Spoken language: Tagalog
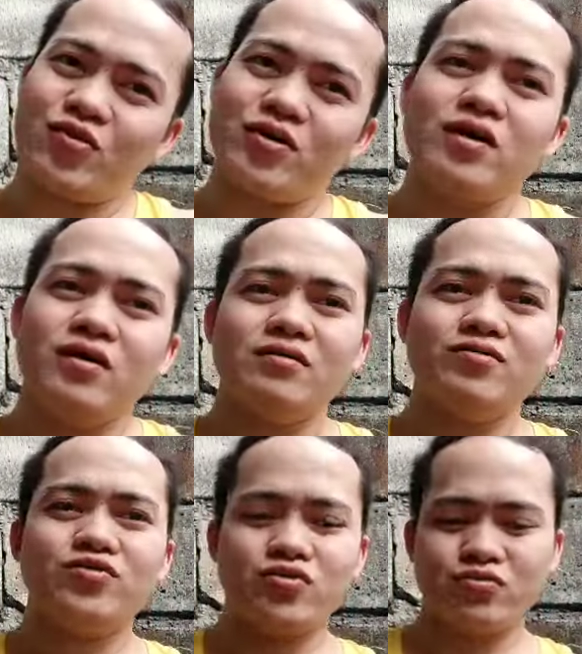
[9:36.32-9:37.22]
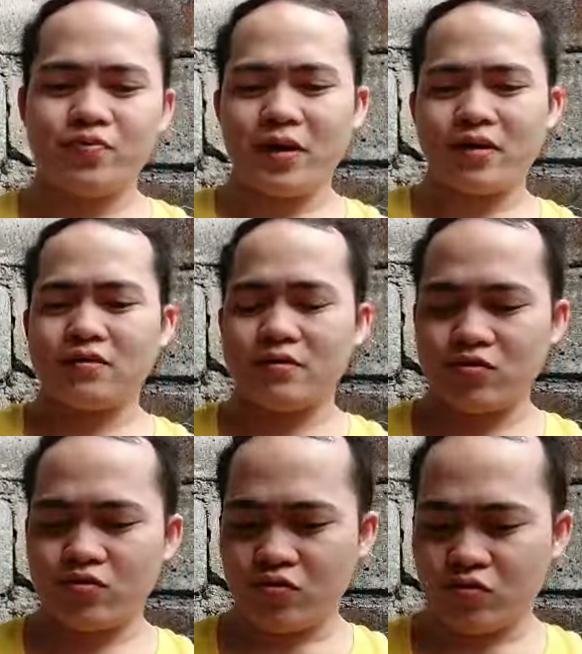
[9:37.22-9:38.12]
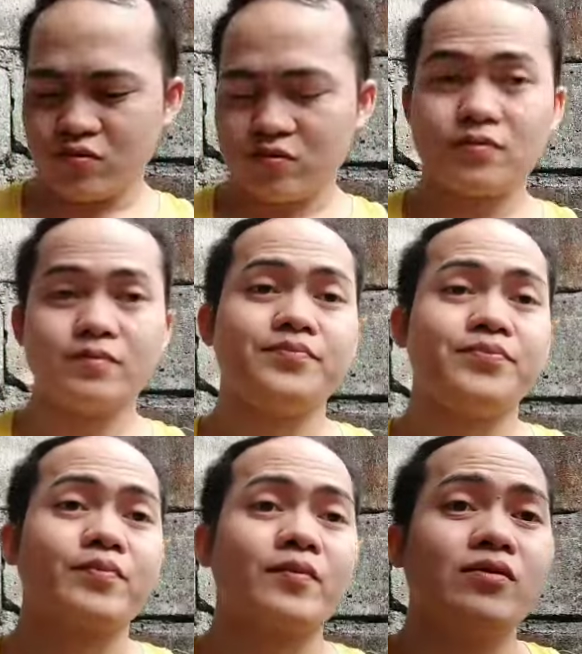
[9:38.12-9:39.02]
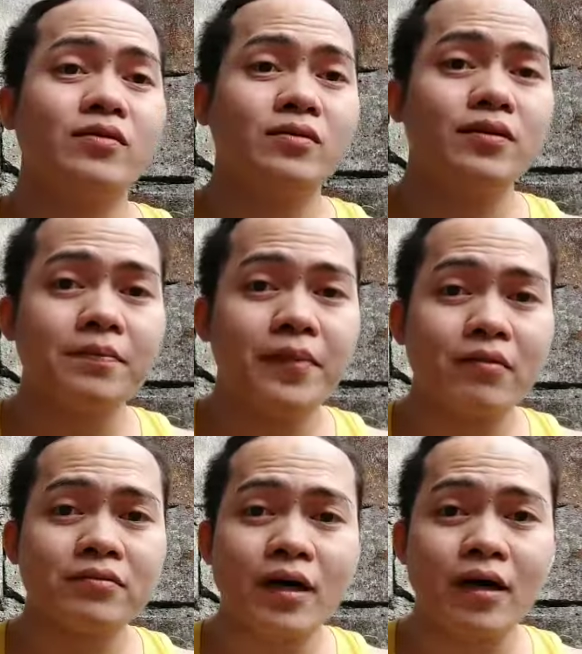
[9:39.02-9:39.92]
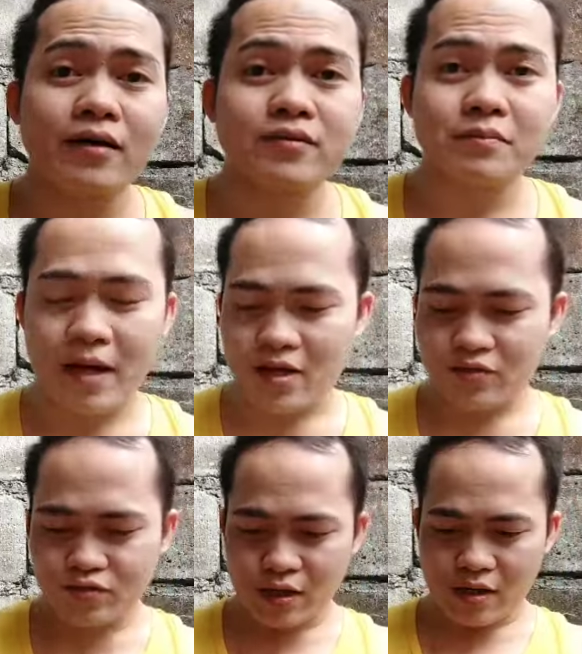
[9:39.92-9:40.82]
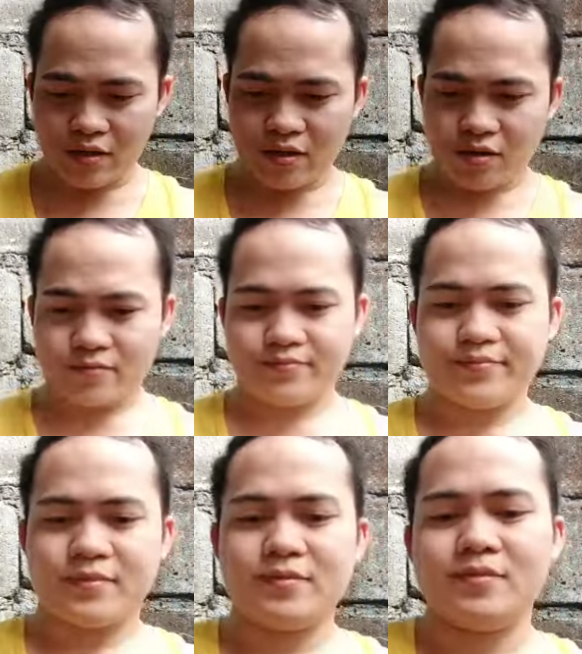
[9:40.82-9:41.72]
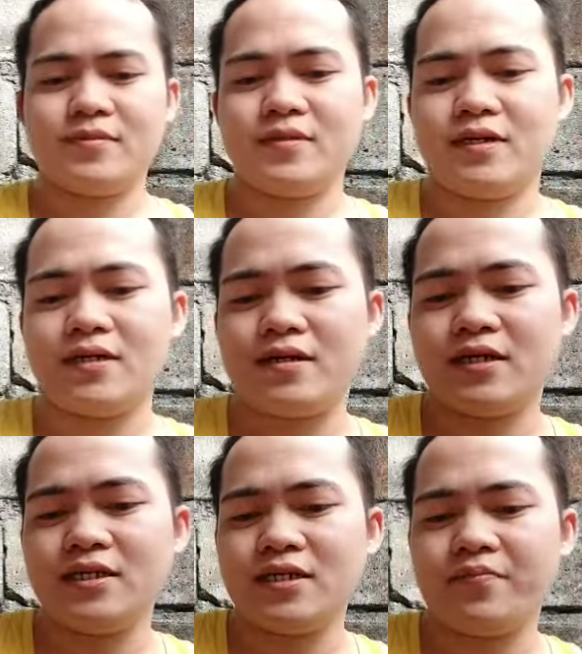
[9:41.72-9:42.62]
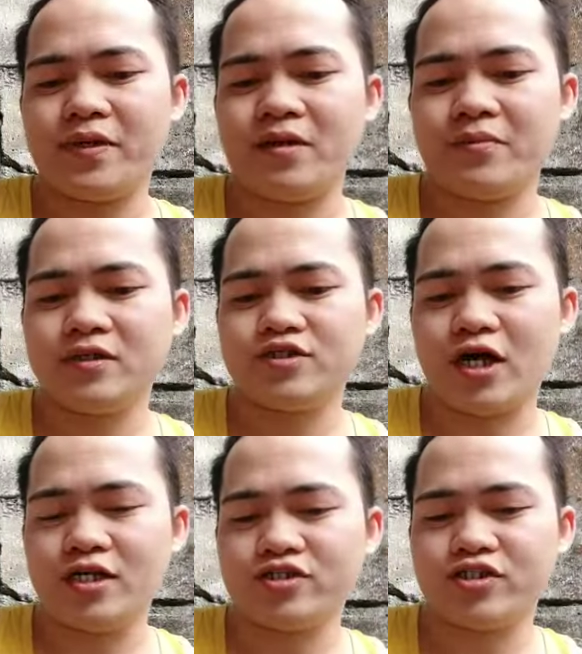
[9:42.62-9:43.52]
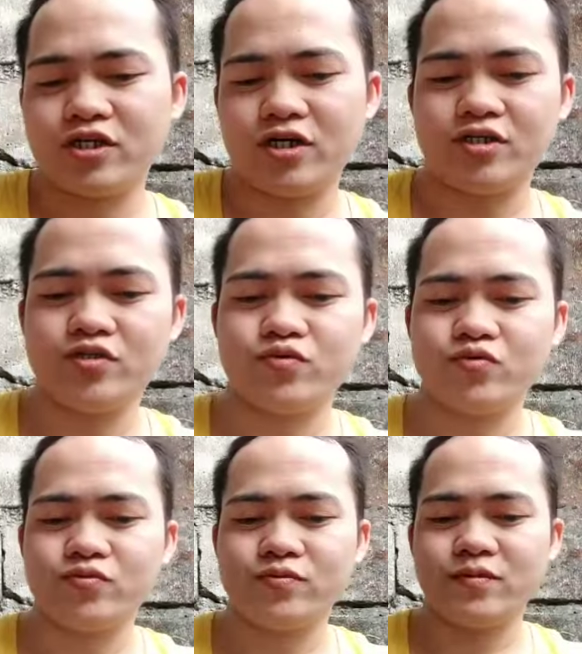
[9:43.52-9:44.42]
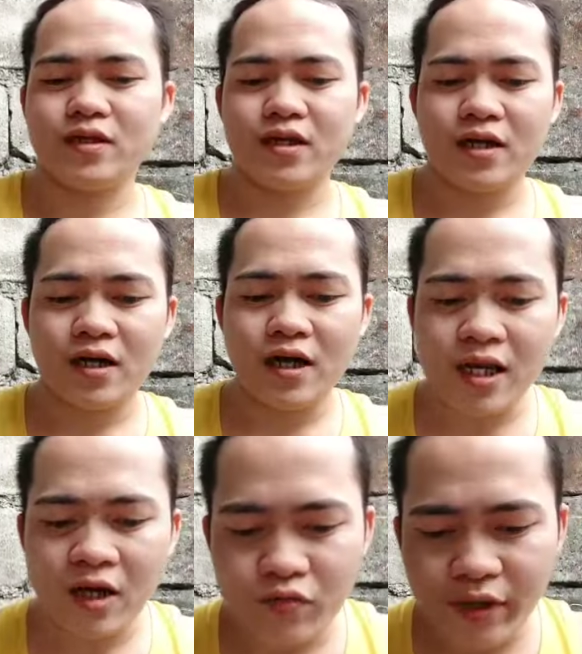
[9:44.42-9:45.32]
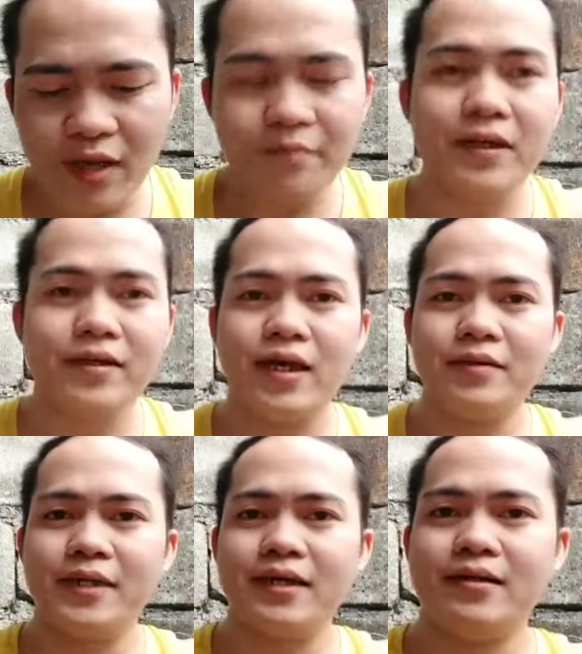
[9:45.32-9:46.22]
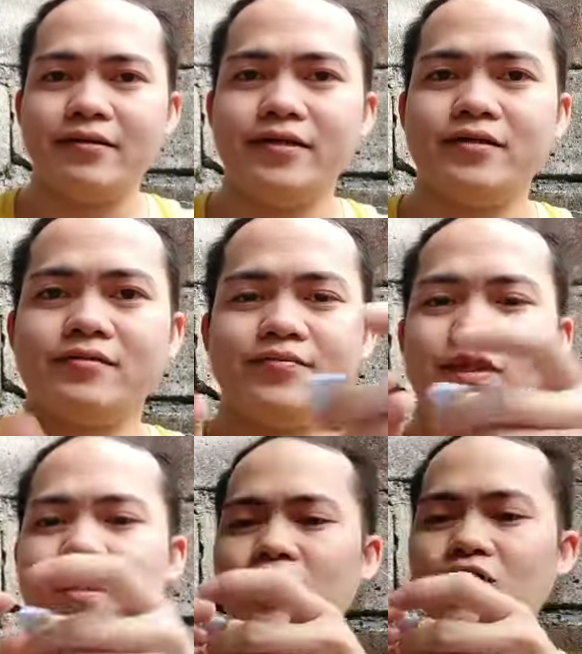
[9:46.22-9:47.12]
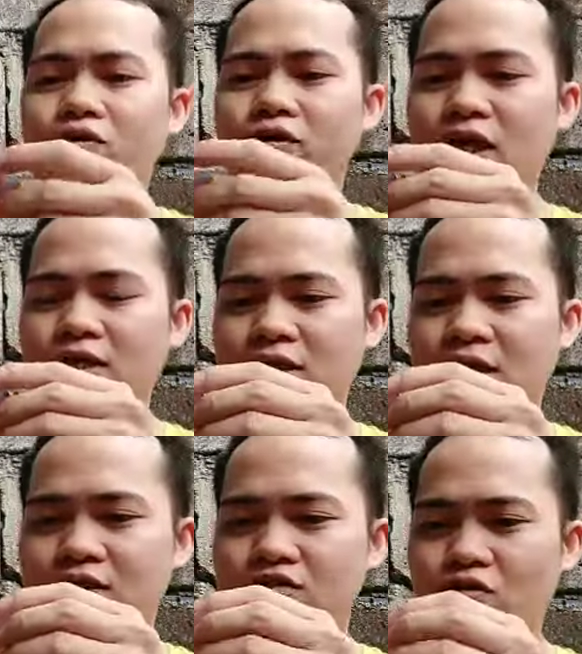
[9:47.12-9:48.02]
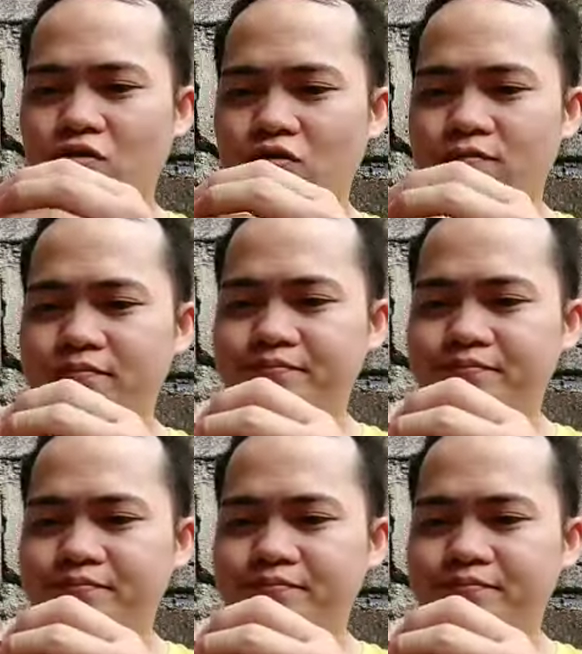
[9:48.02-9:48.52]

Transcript: So, gusto ko parang ano, wala pa akong nakakantang maayos talaga. Ang hirap pala mag-challenge ng ganito. Akala ko keme-keme. Okay, next song.